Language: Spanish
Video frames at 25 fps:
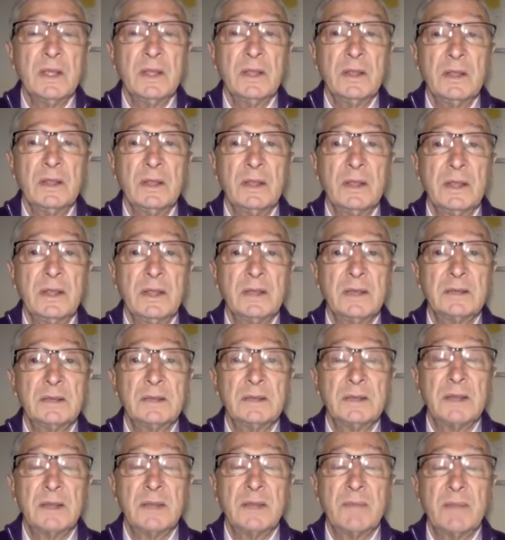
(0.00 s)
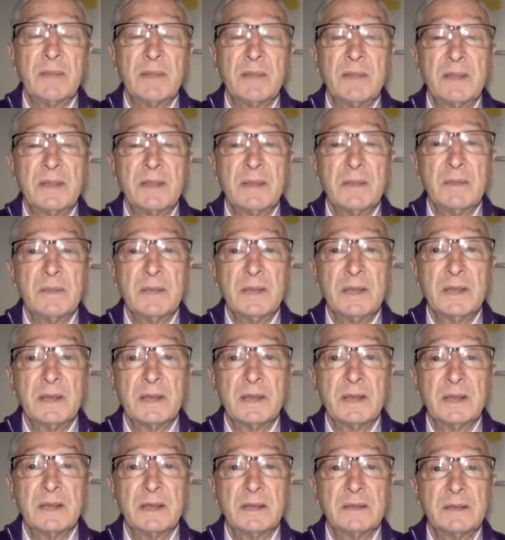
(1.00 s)
de esta pandemia
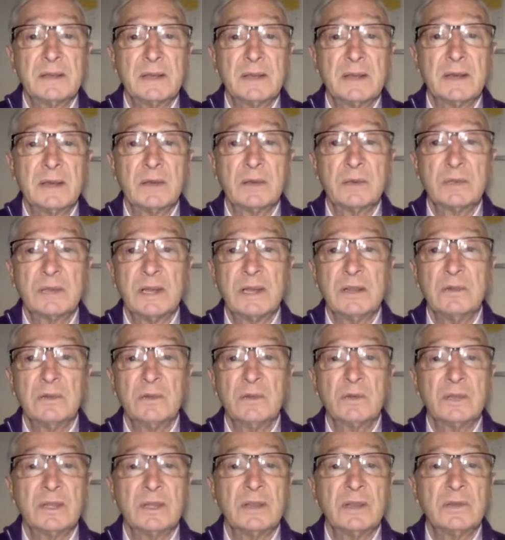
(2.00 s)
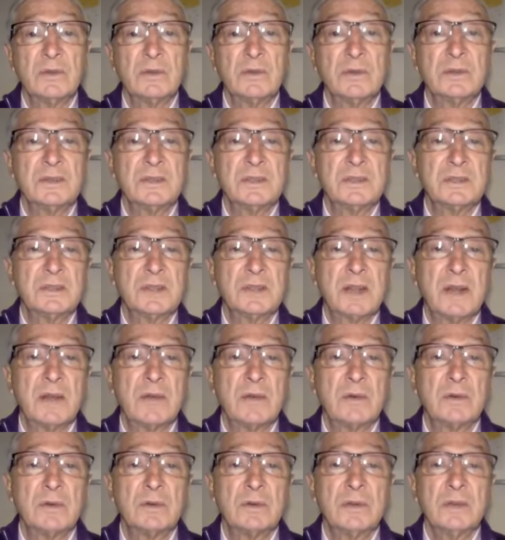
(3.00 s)
que está causando tantos
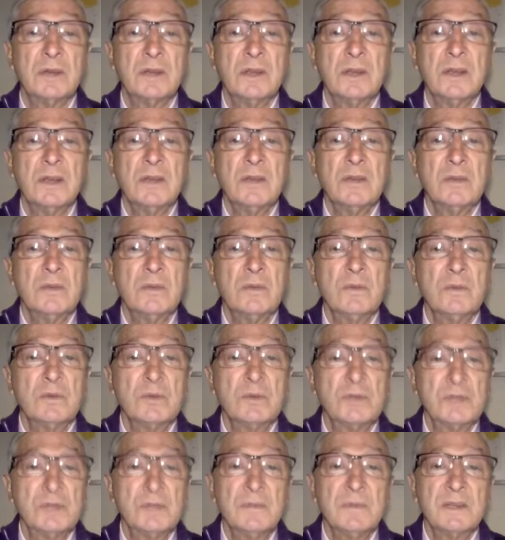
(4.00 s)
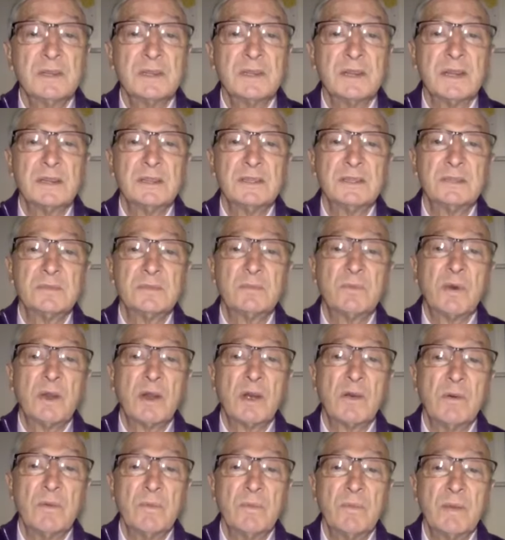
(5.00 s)
estragos. Muchísimas gracias por
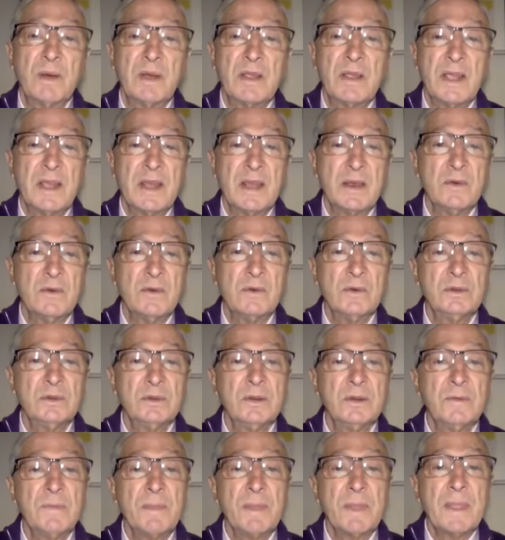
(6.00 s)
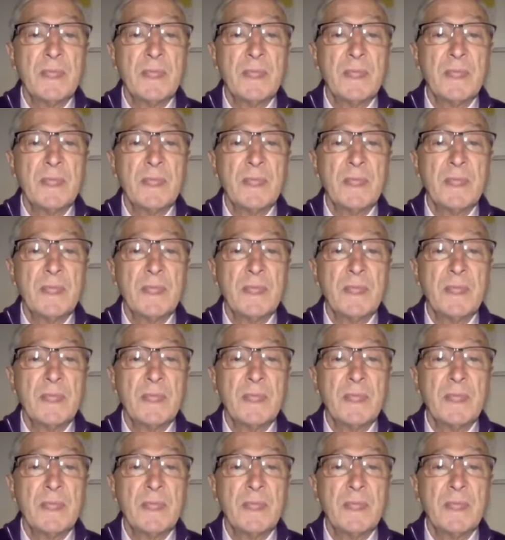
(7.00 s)
acompañarnos.